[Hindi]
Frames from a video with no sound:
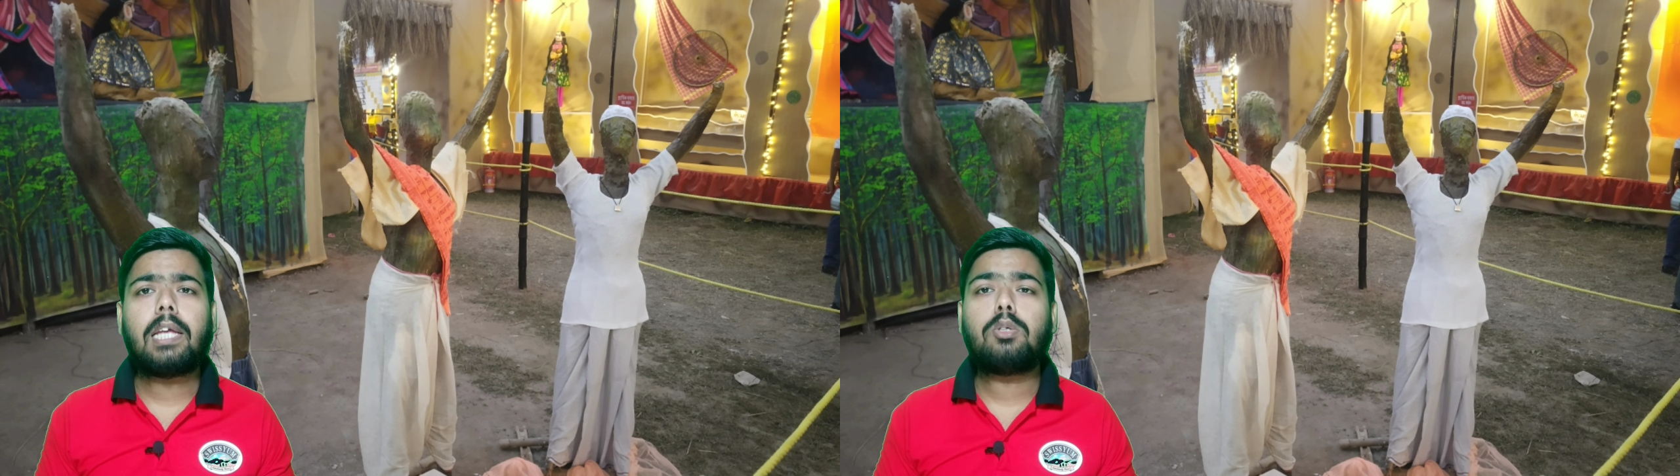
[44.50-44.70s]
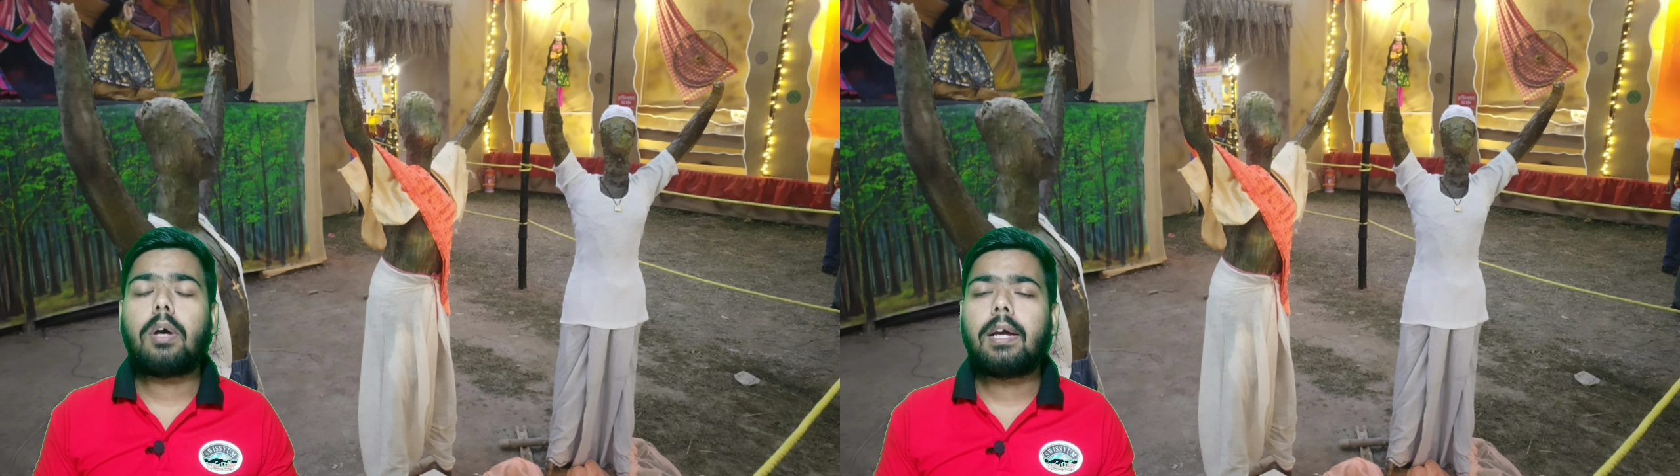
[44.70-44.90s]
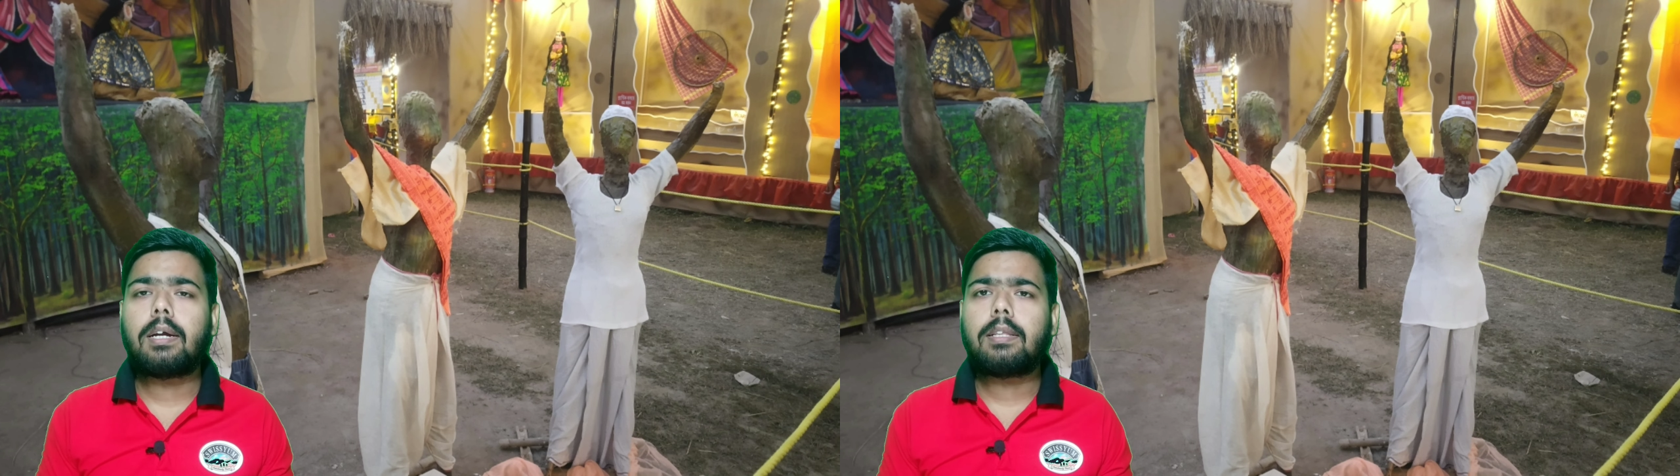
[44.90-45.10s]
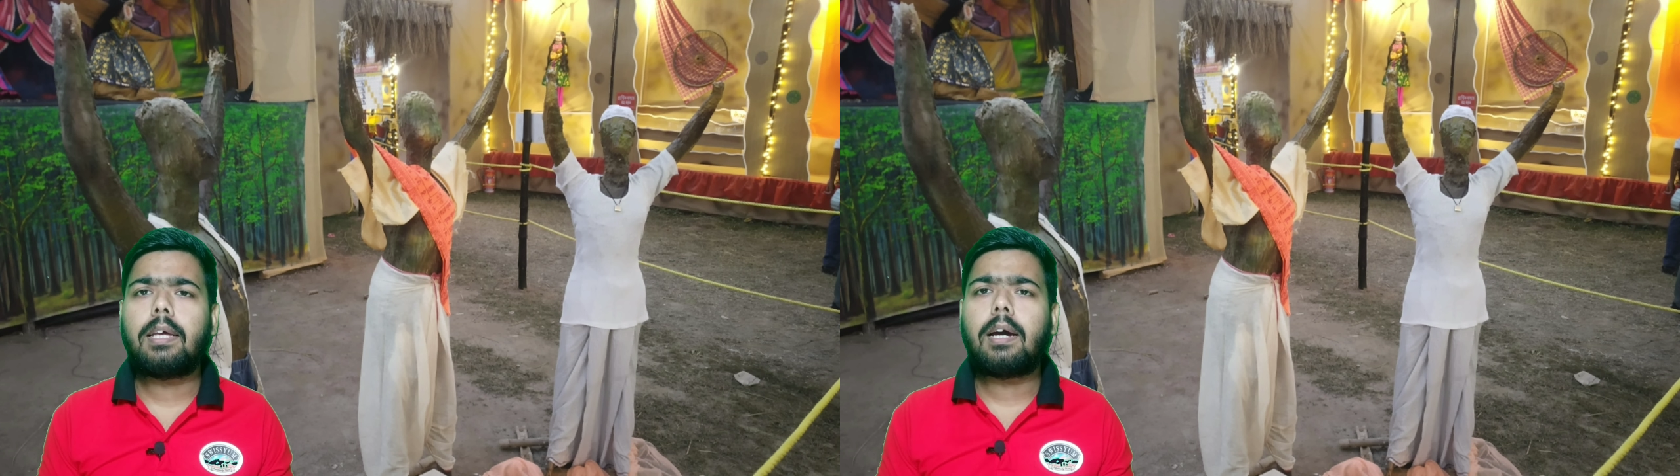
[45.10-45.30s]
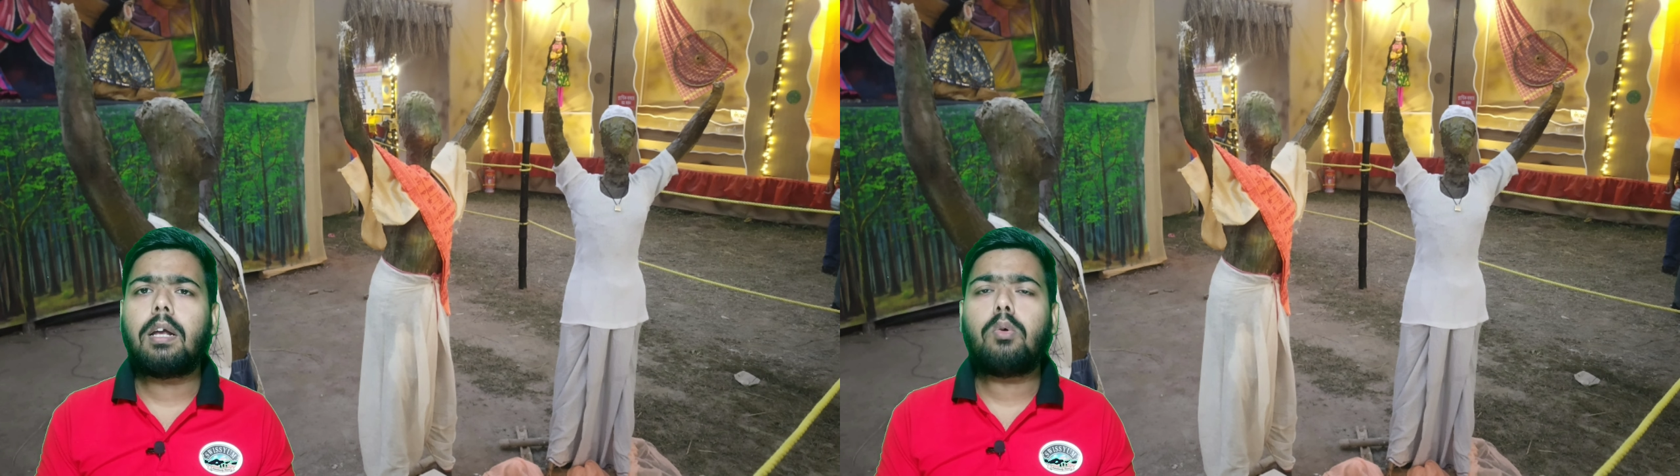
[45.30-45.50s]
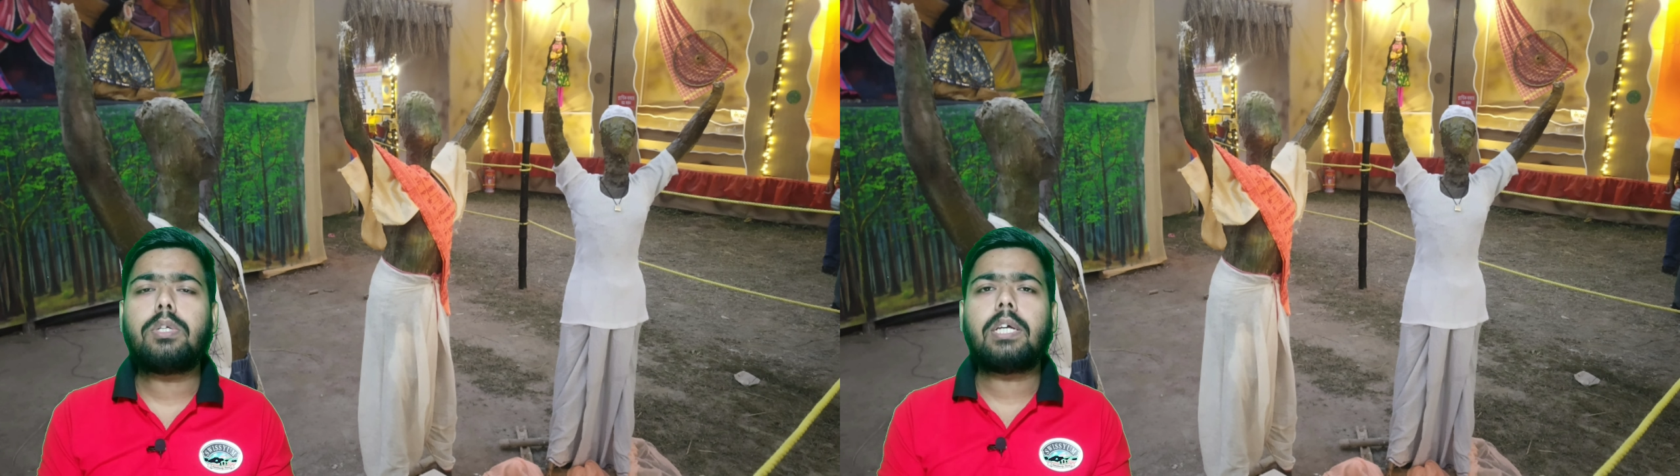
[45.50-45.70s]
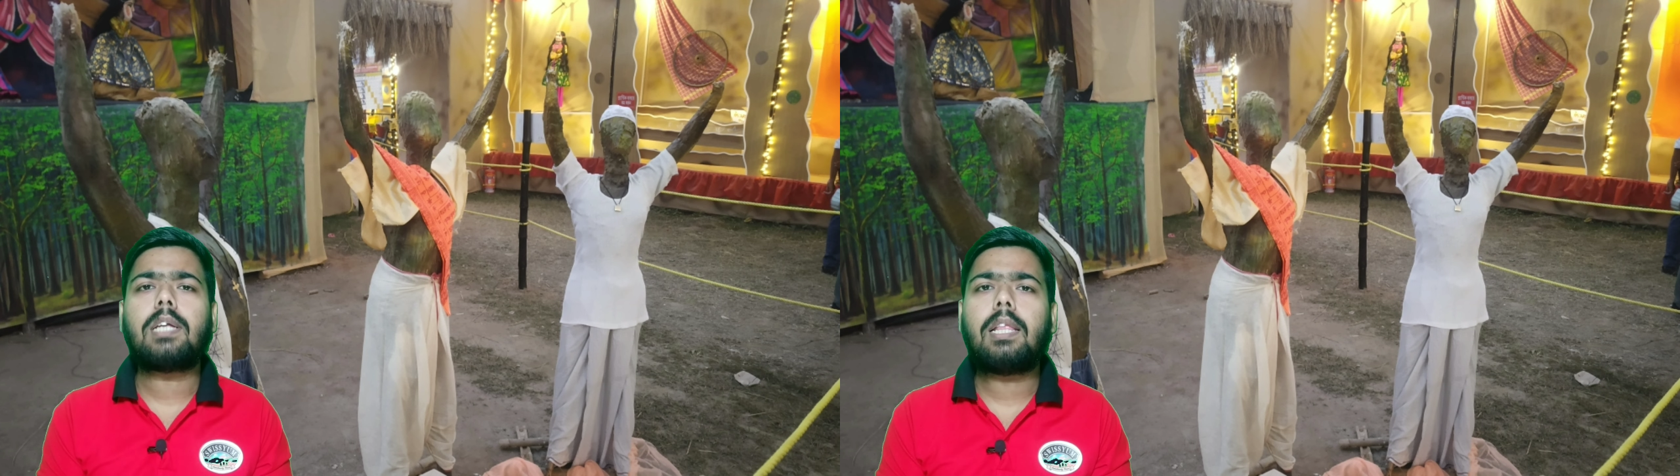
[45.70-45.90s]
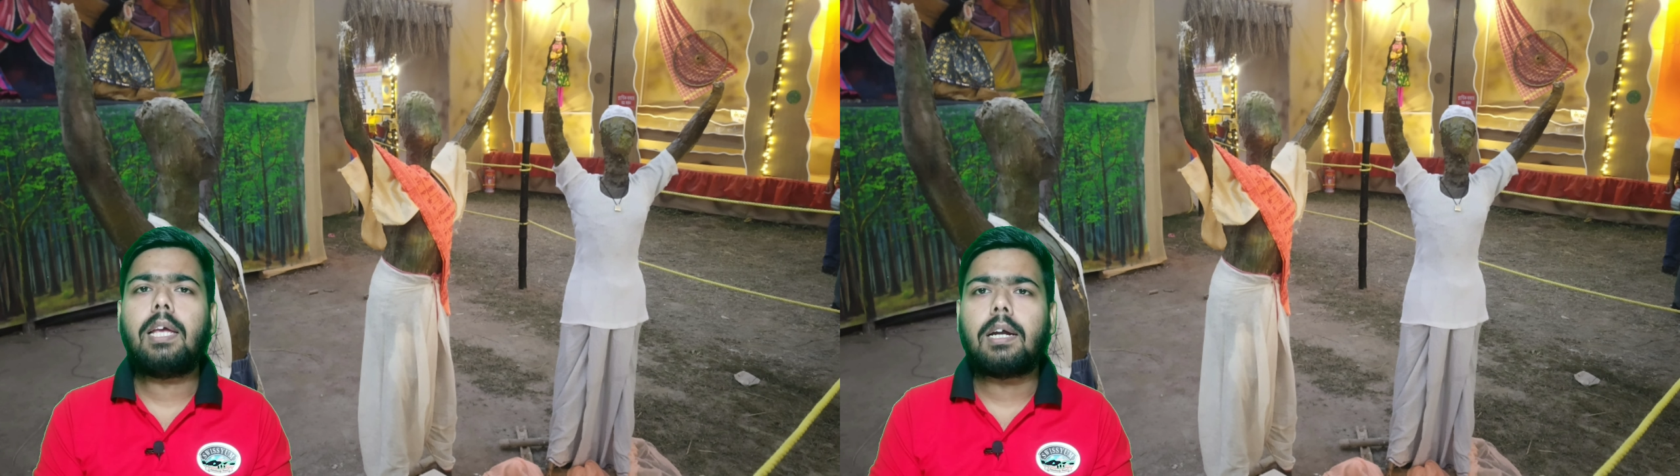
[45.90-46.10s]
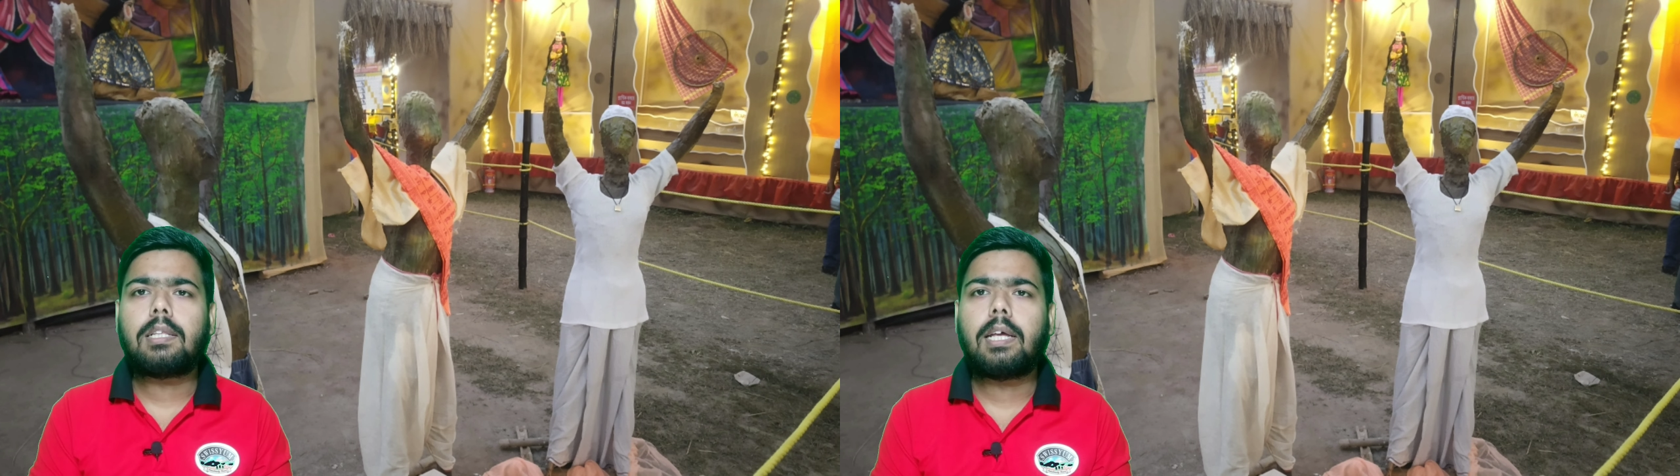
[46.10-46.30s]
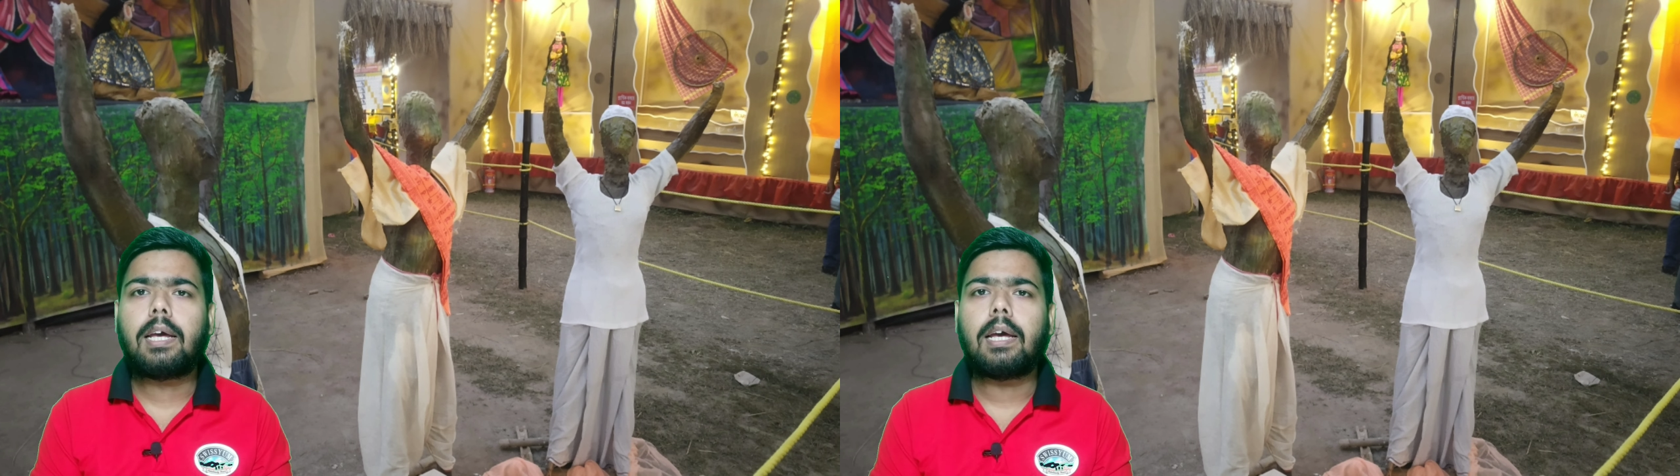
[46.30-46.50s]
हैं इंजॉय करते हैं हर कुछ एक साथ ही
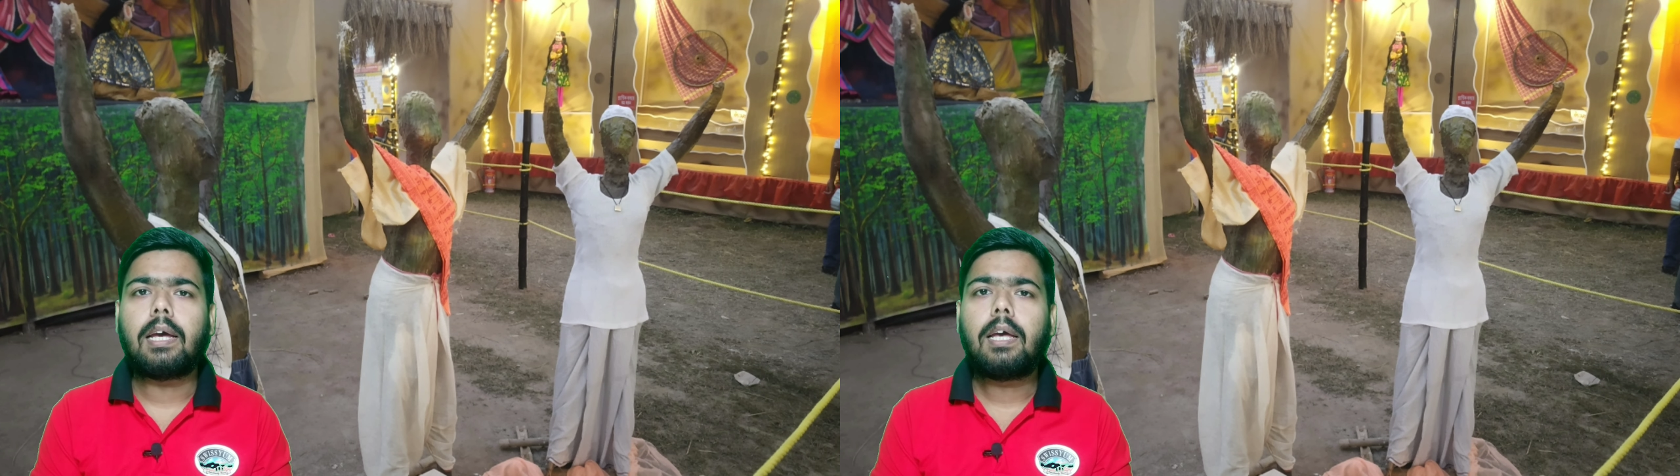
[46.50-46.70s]
करते हैं